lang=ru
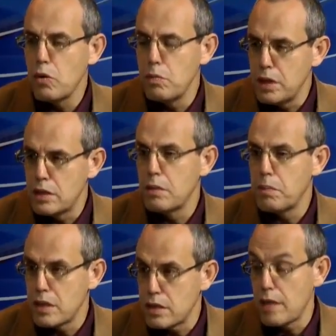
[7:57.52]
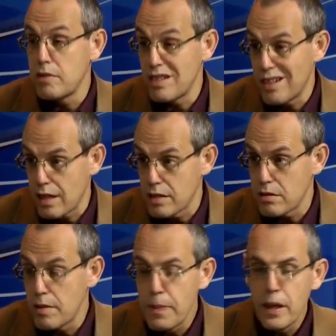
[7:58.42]
уметь представить.
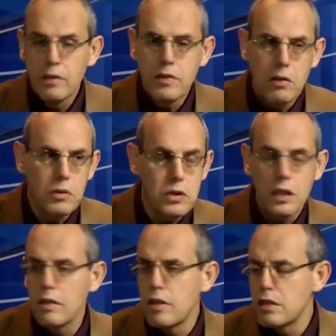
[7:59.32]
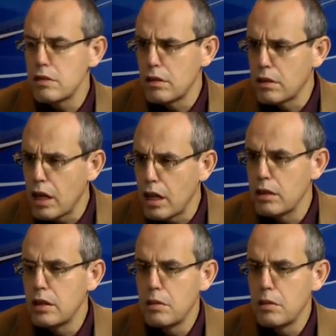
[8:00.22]
Раз. Второе, нужно говорить на